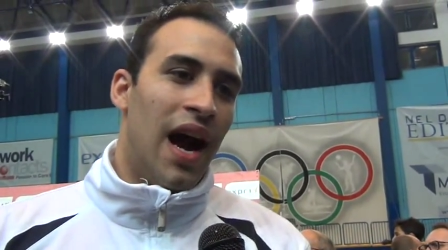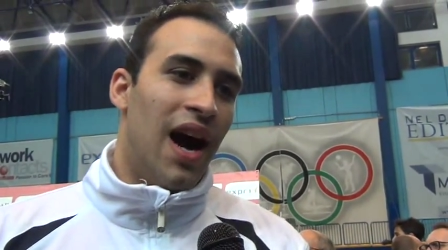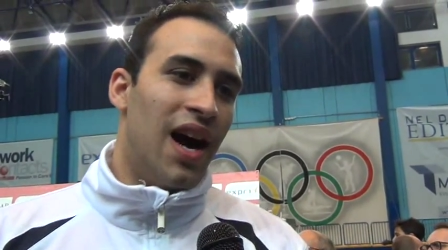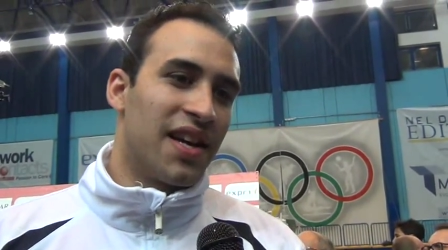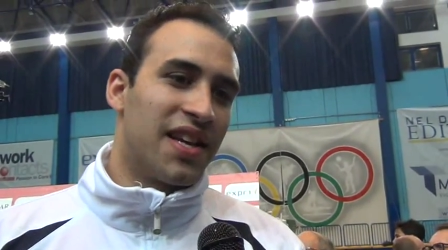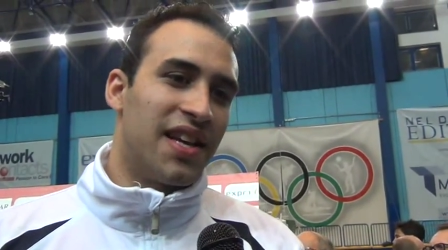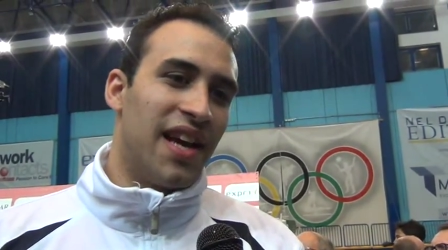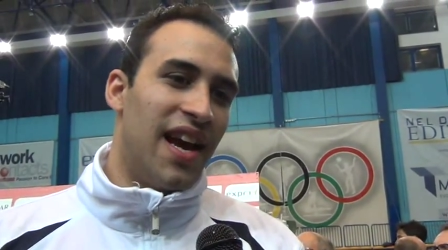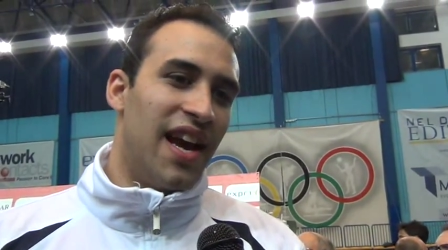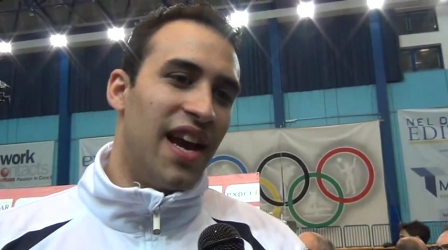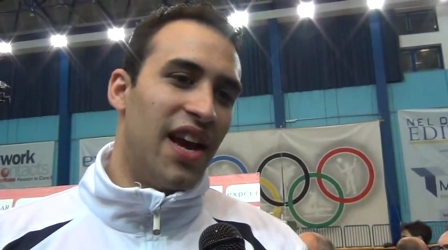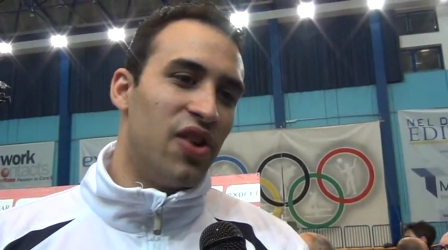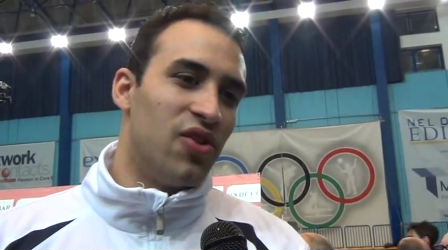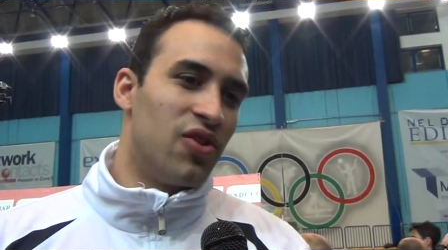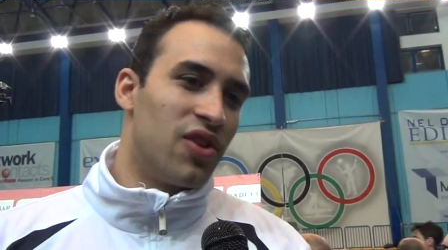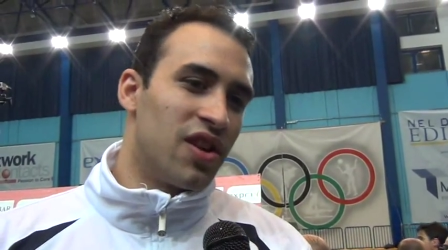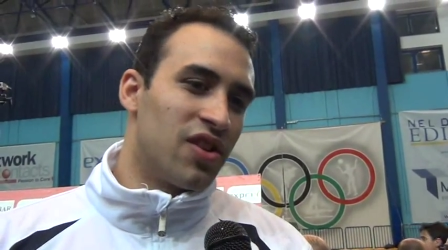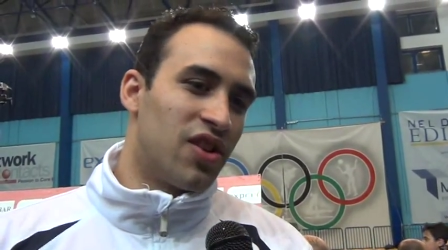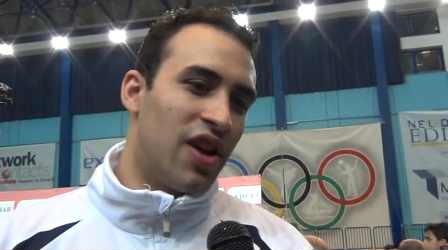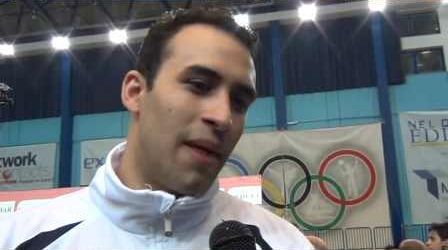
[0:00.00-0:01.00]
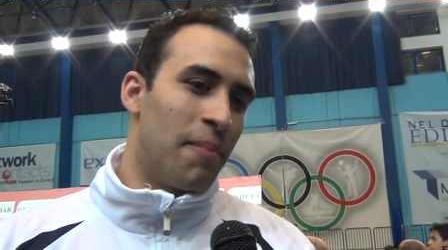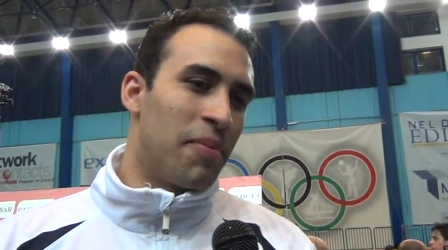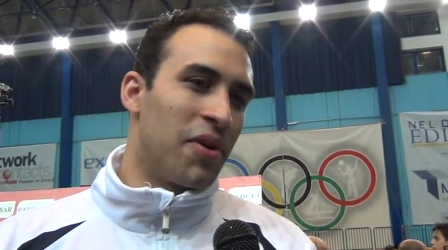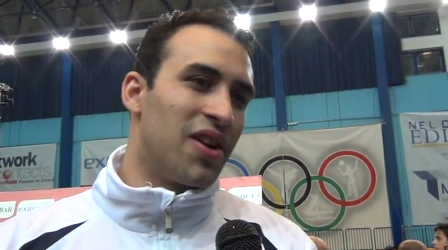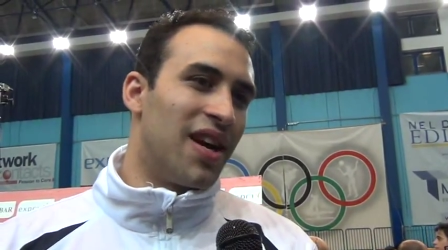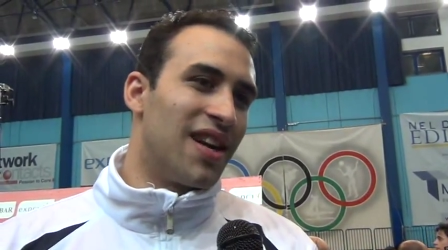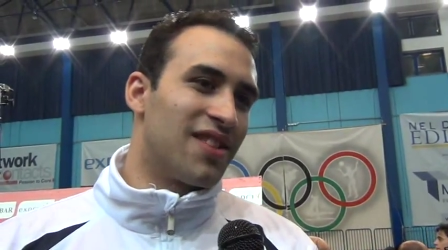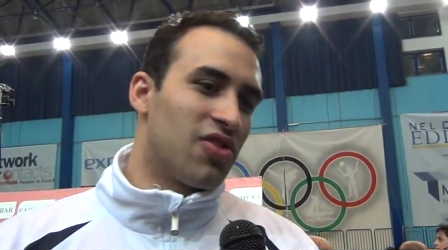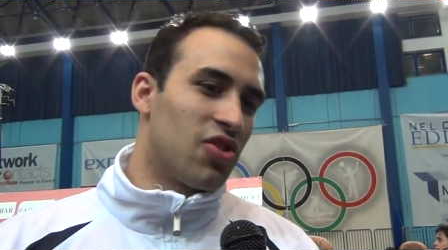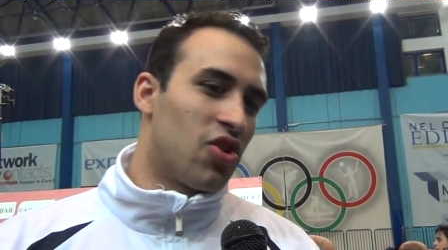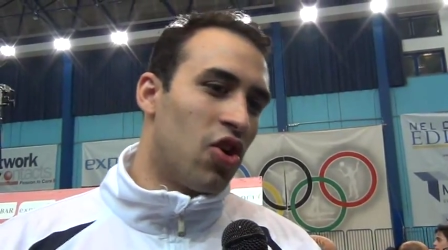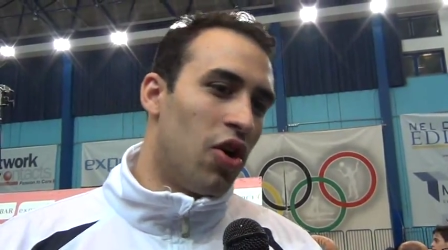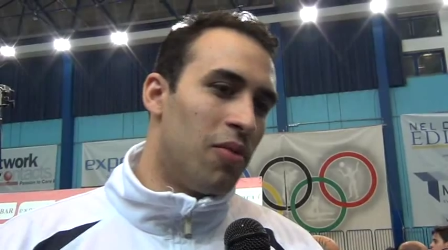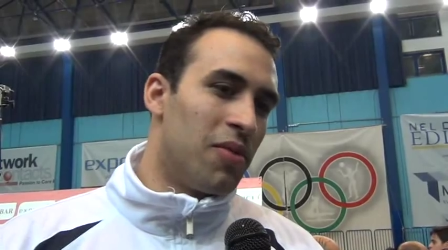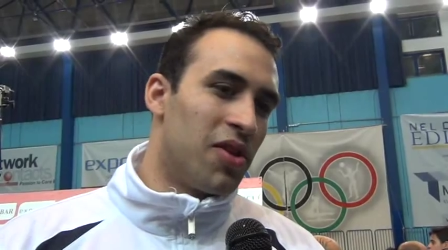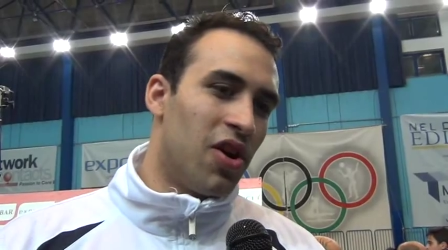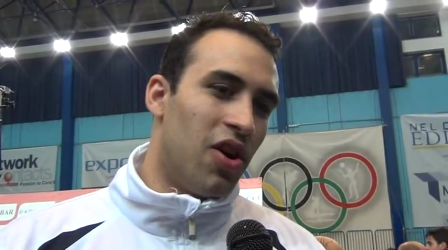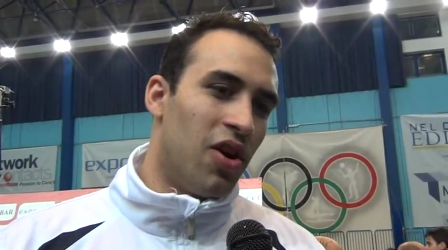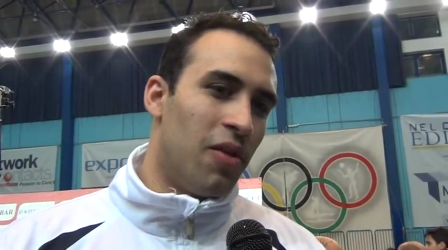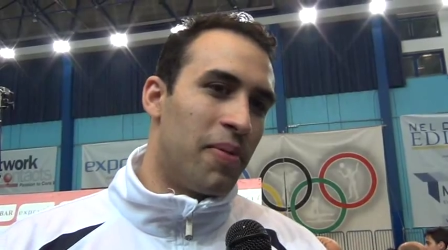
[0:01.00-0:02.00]
anche un campionato
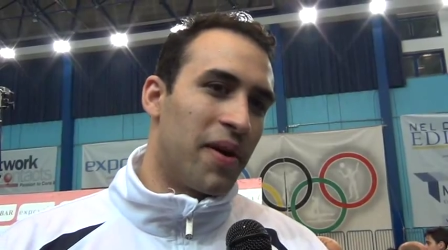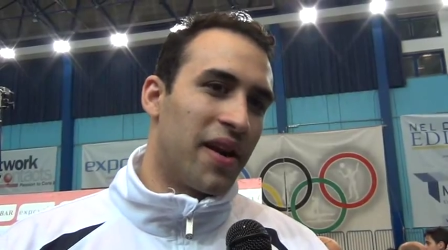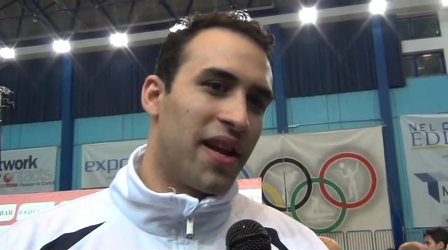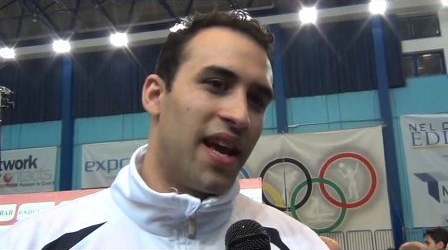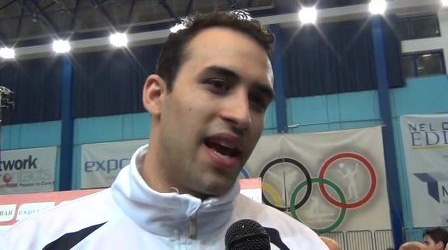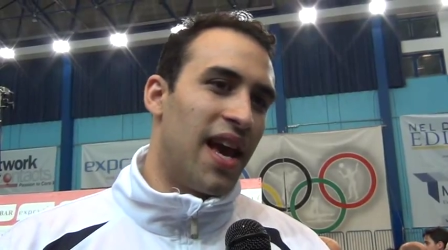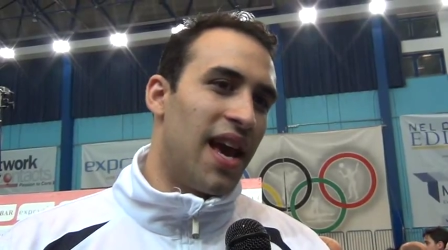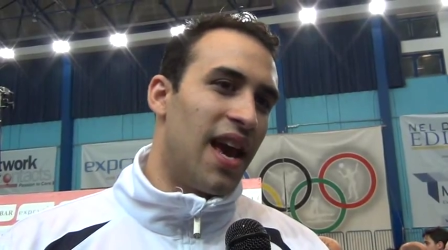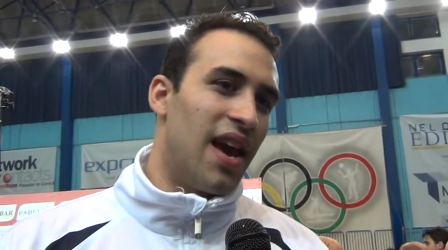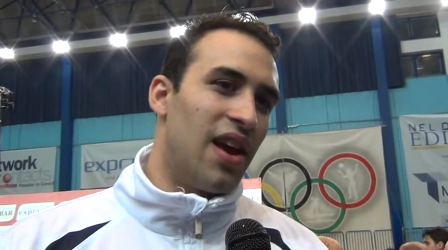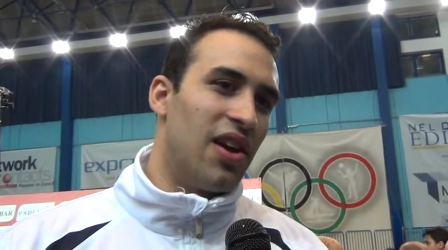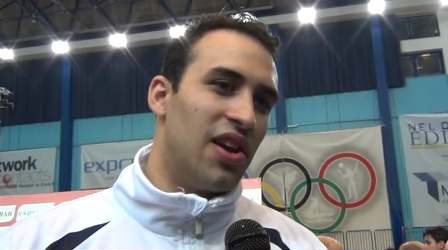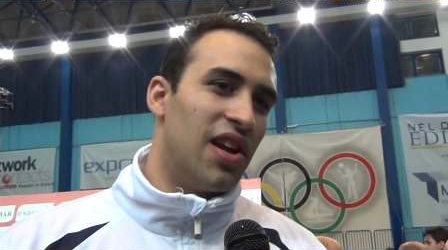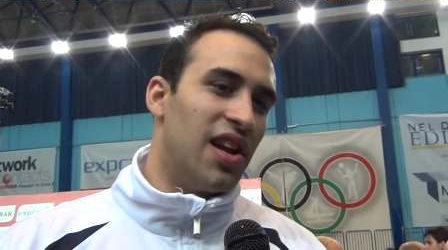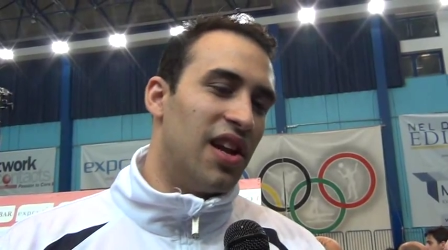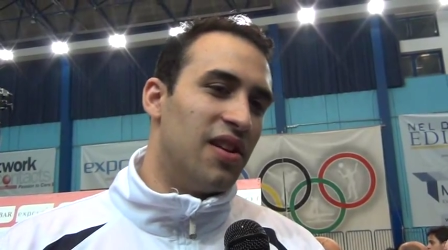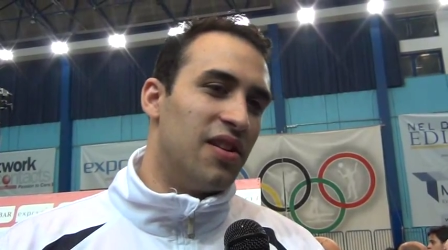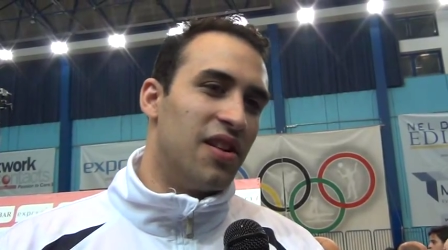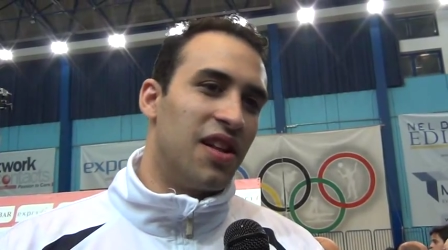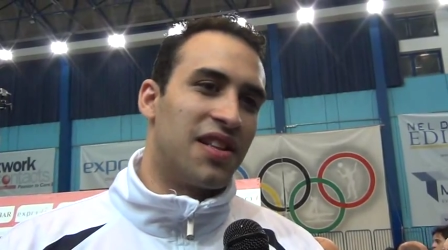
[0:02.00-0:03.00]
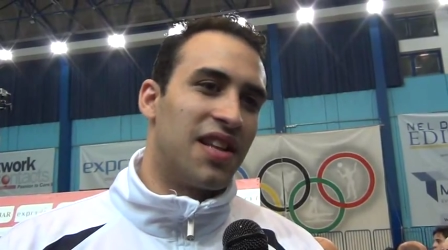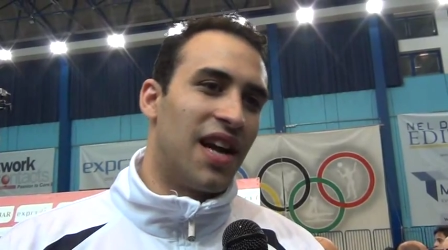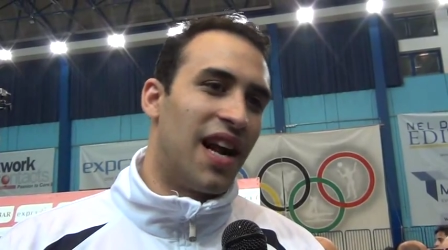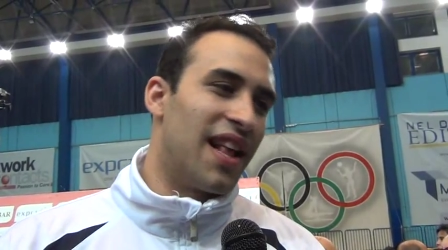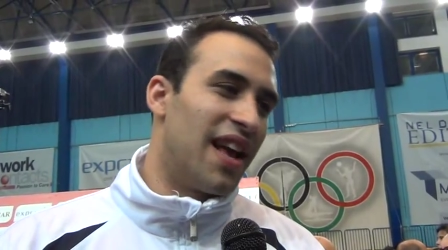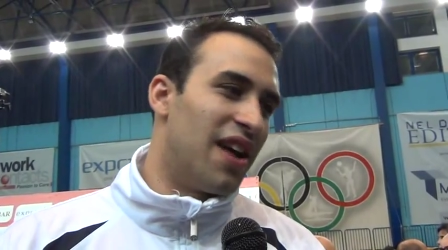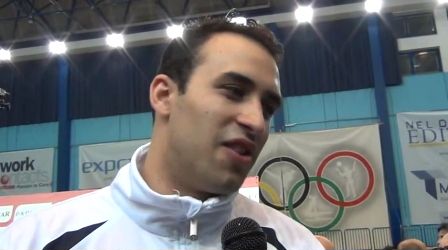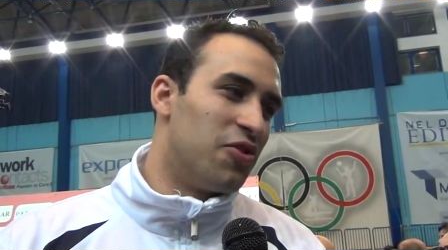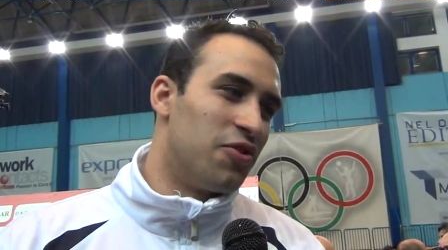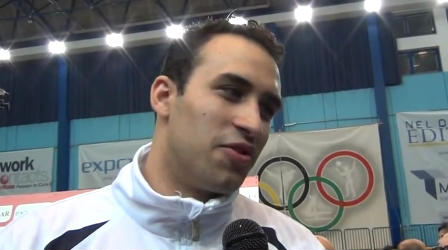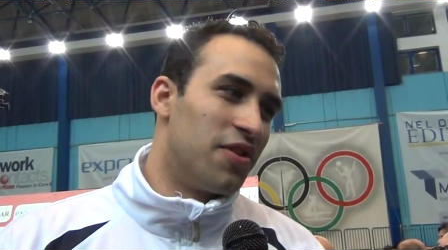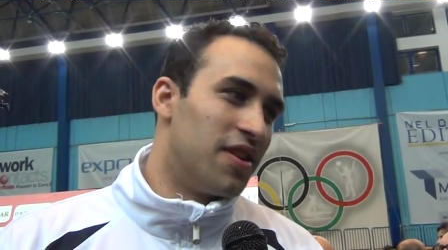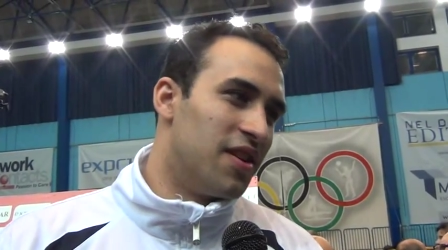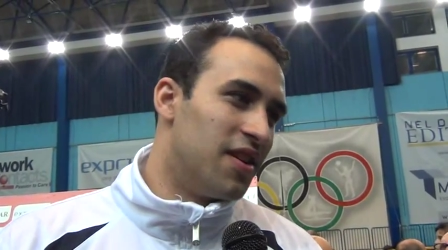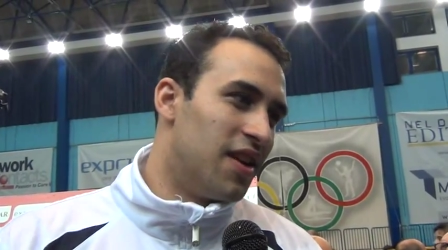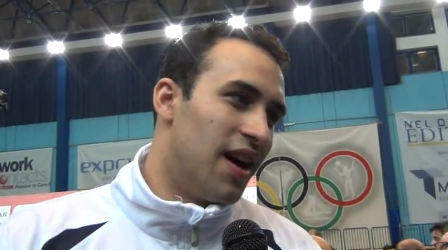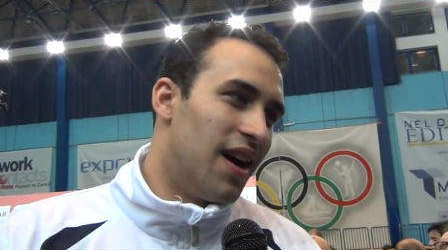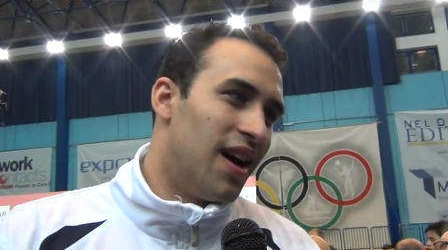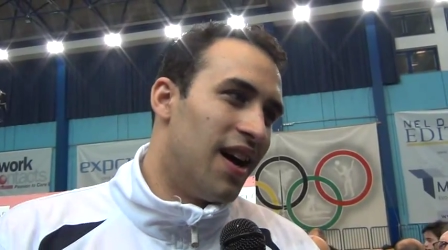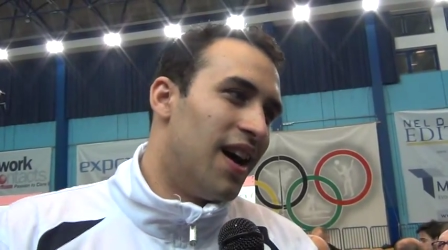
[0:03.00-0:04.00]
comodo perché l'Italia è
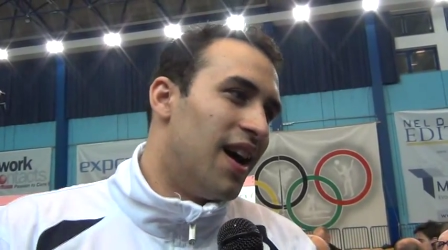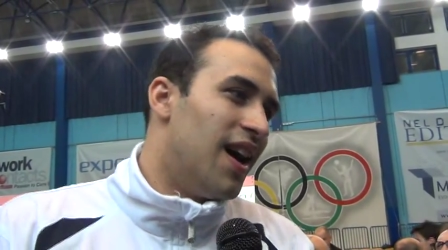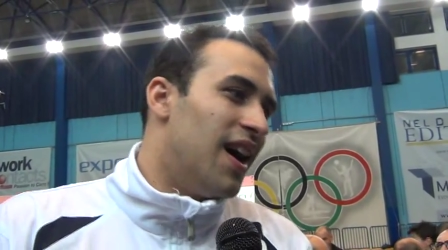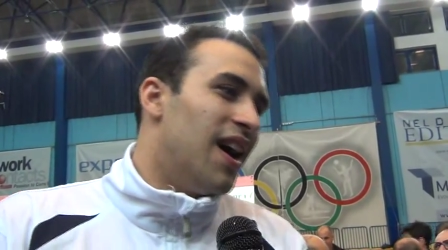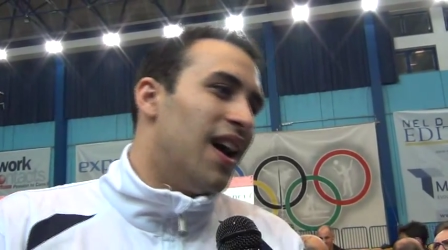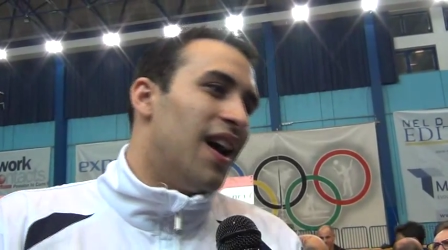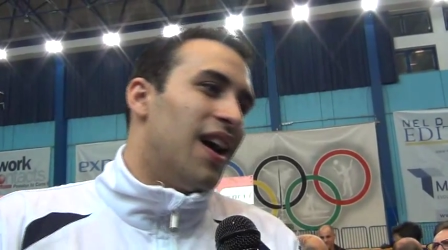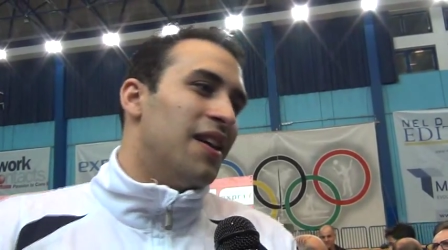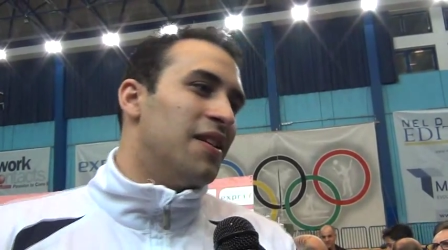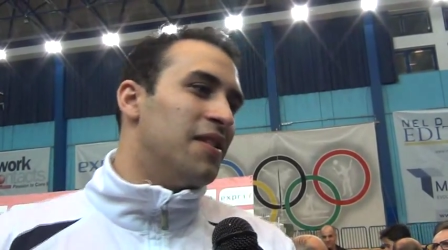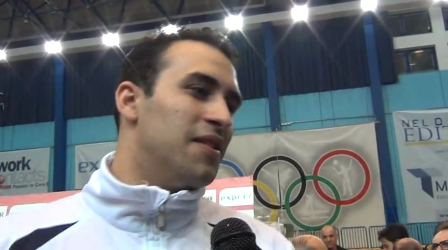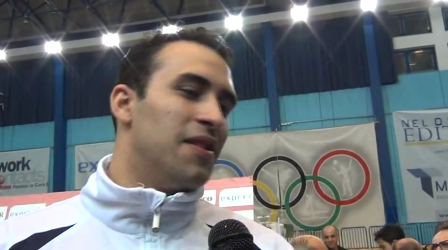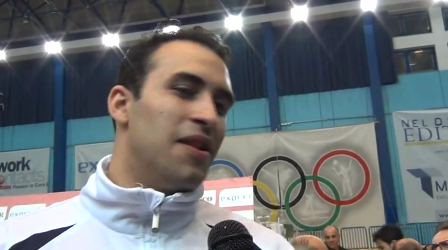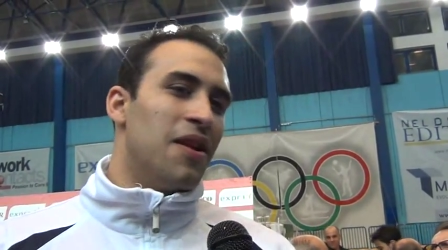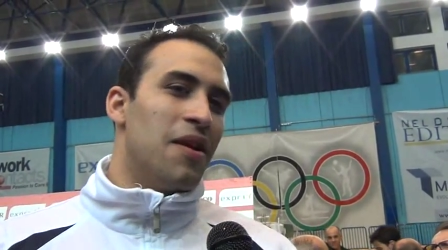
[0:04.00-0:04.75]
un eh,